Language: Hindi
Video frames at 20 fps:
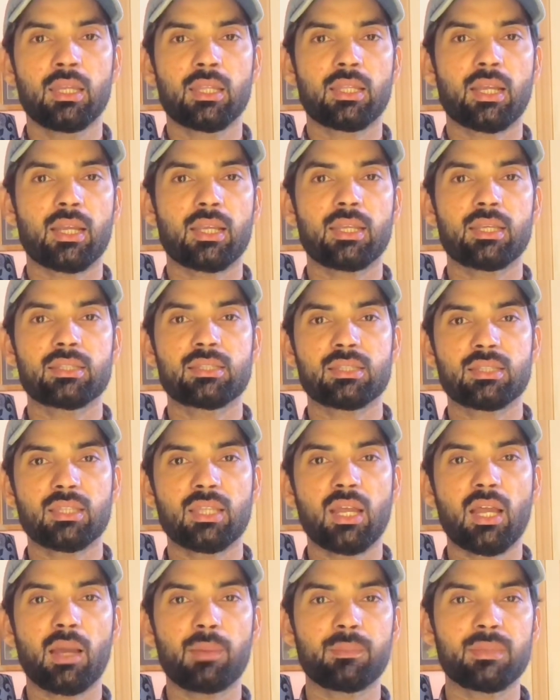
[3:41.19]
ताकि
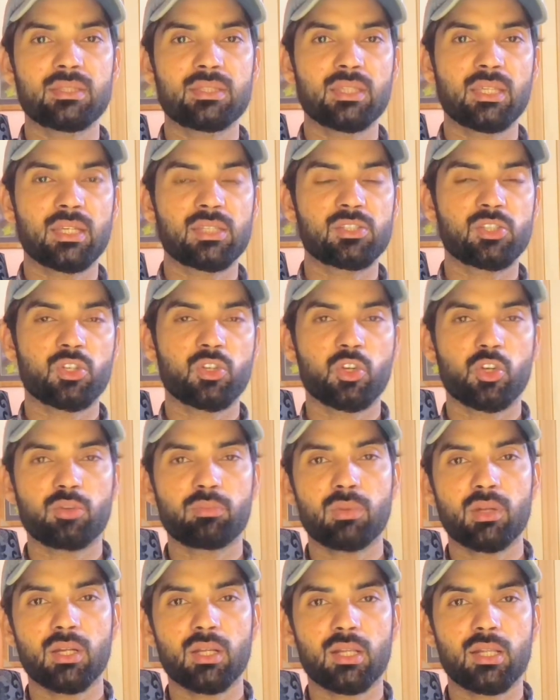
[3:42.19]
जितना हम इसकी अच्छी
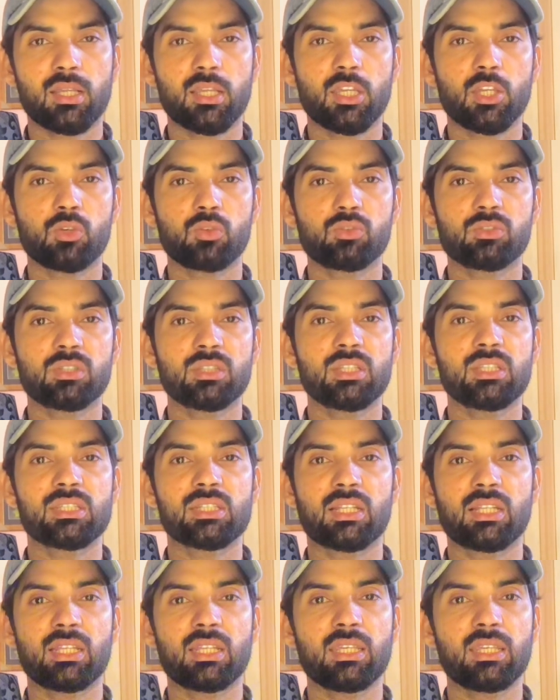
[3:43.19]
ट्रीटमेंट करेंगे उतनी
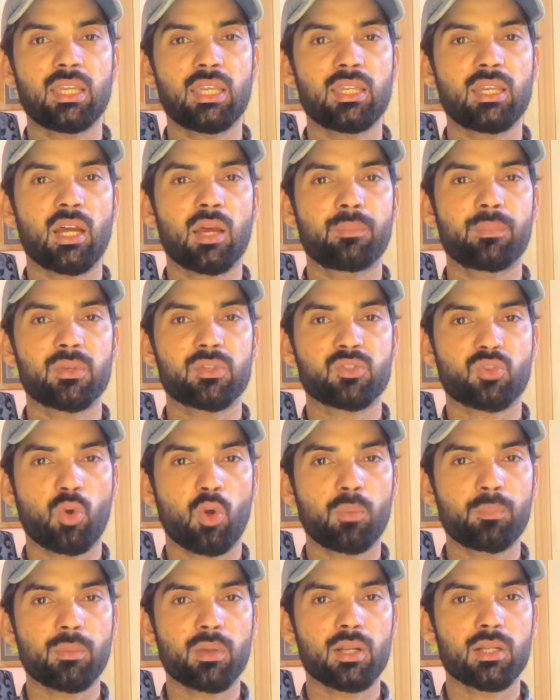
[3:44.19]
जल्दी ये यहाँ पे
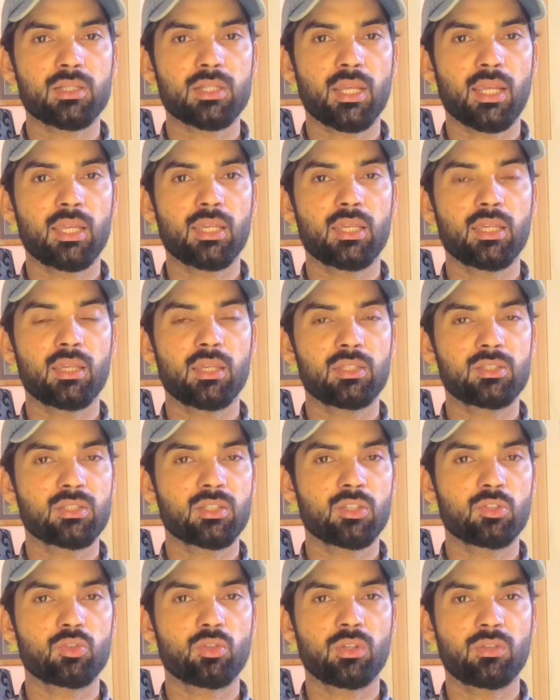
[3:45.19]
स्टॉप कर जाएगी
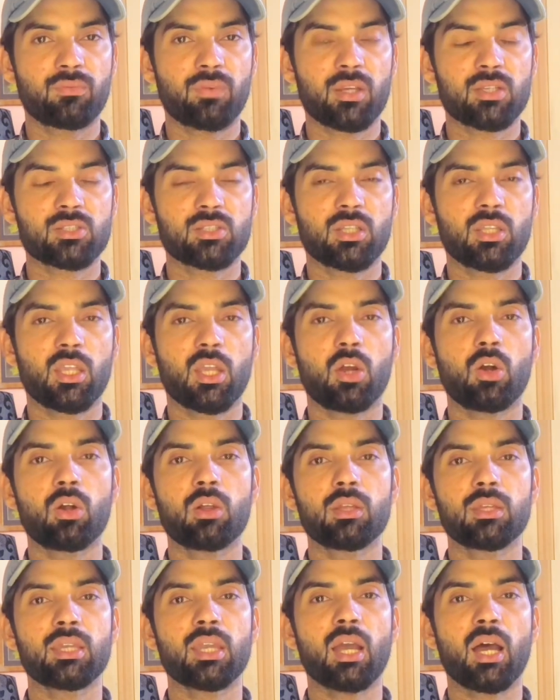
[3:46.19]
इसकी जो इन्फेक्शन है
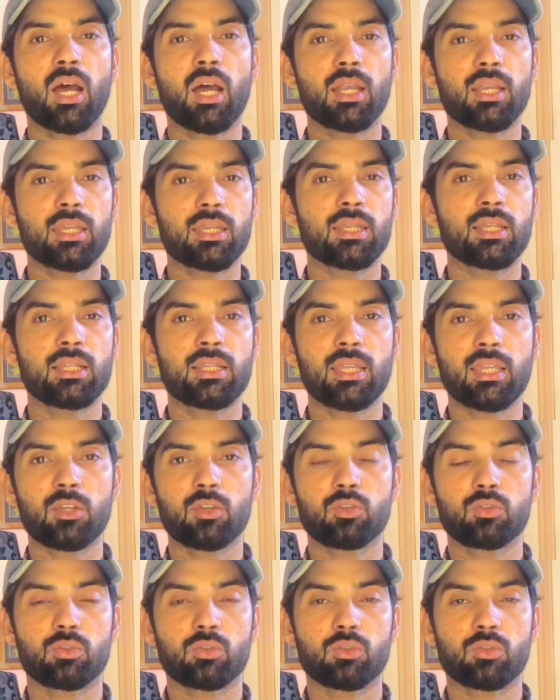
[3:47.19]
और ये आगे के लिए